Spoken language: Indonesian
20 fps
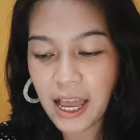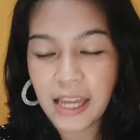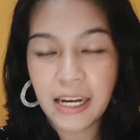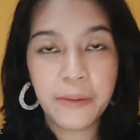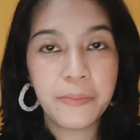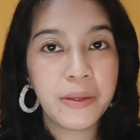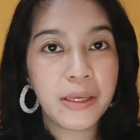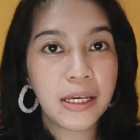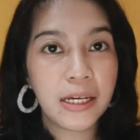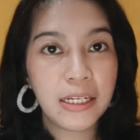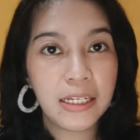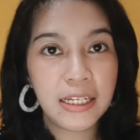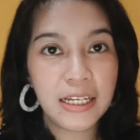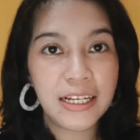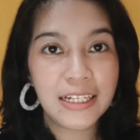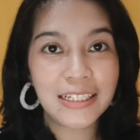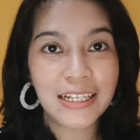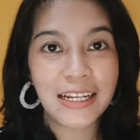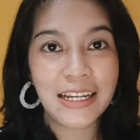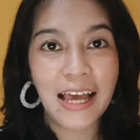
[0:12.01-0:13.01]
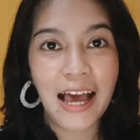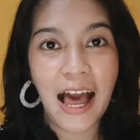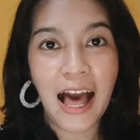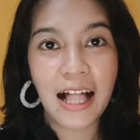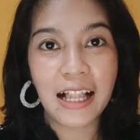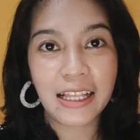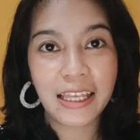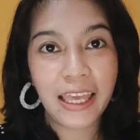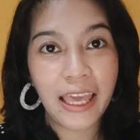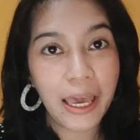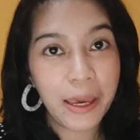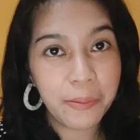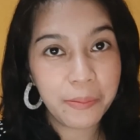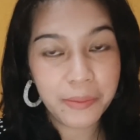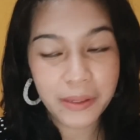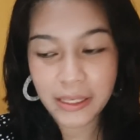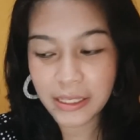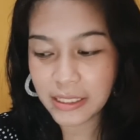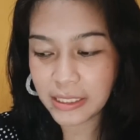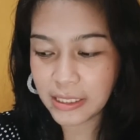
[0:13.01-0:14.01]
ada Mykonos, ada
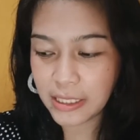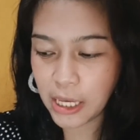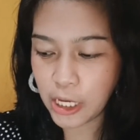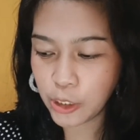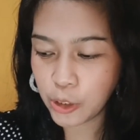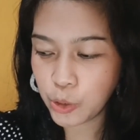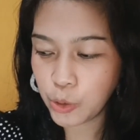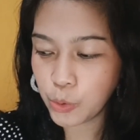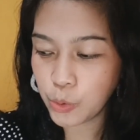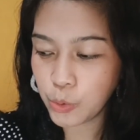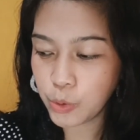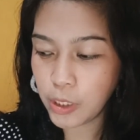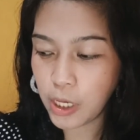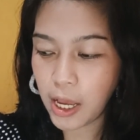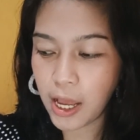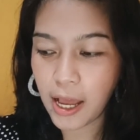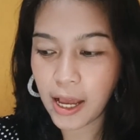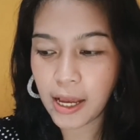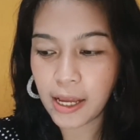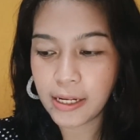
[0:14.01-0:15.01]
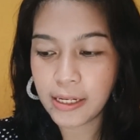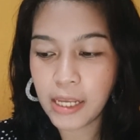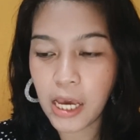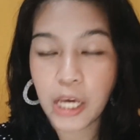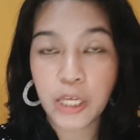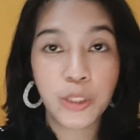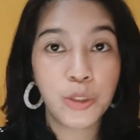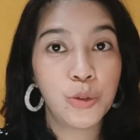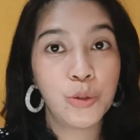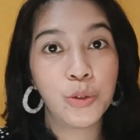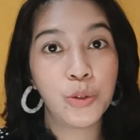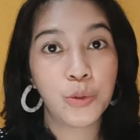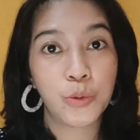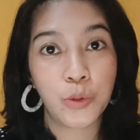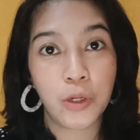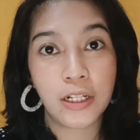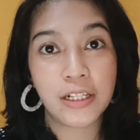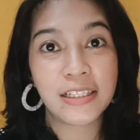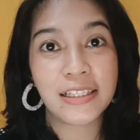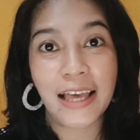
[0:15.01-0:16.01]
Alchemist, dan juga ada
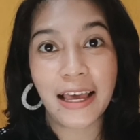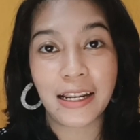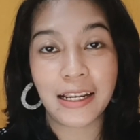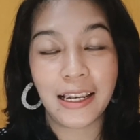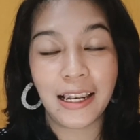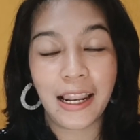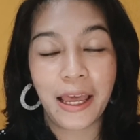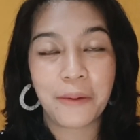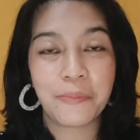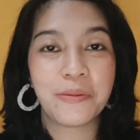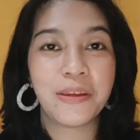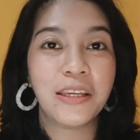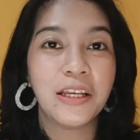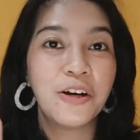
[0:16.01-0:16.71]
Usual Sand Lab.